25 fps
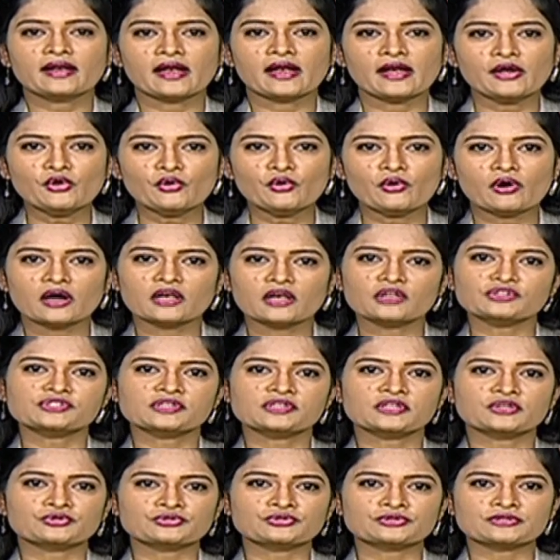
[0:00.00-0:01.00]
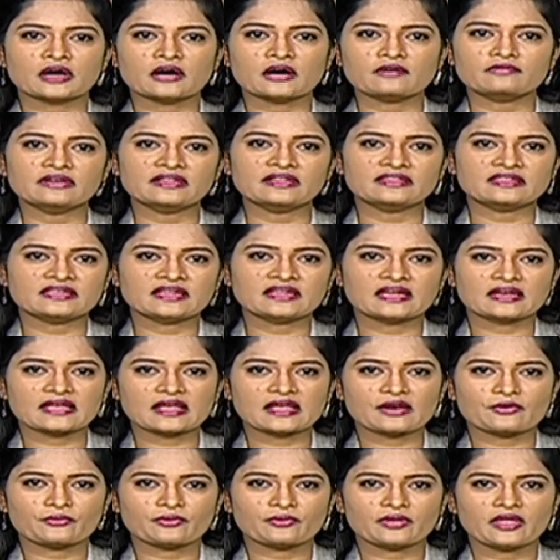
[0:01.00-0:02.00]
రెండు ఆలోచనకు తావులేదని
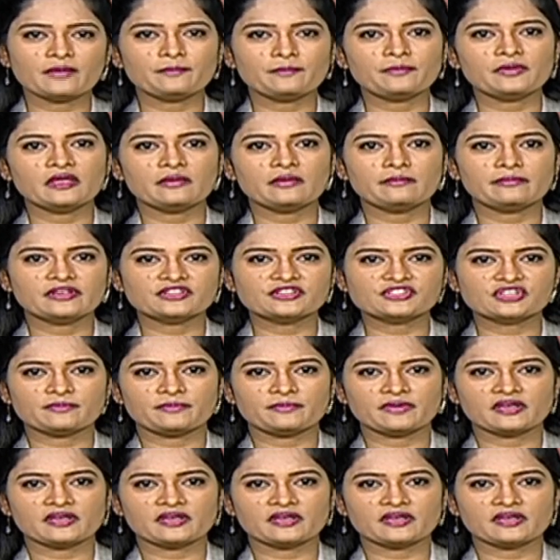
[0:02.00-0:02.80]
అన్నారు ఏపీ బీజేపీ